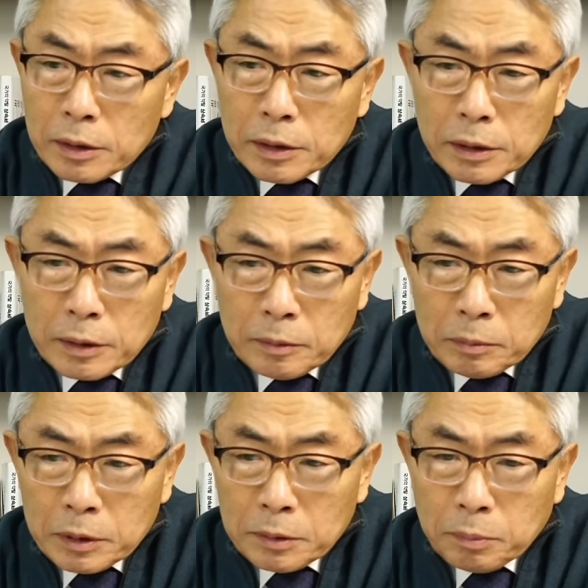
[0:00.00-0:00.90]

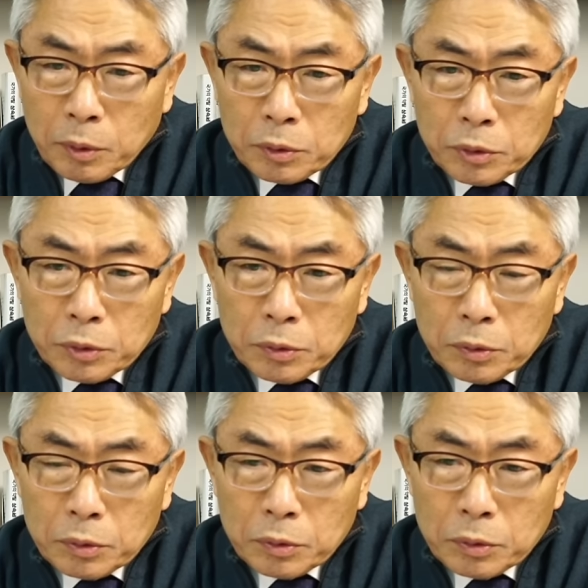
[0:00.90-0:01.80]
지금 그
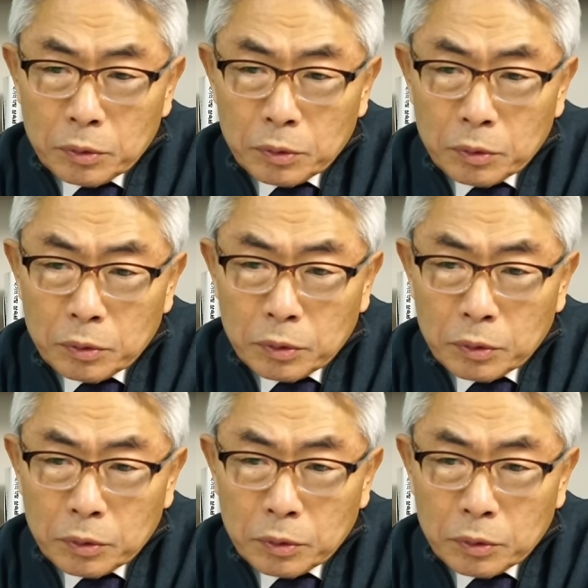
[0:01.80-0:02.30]
보수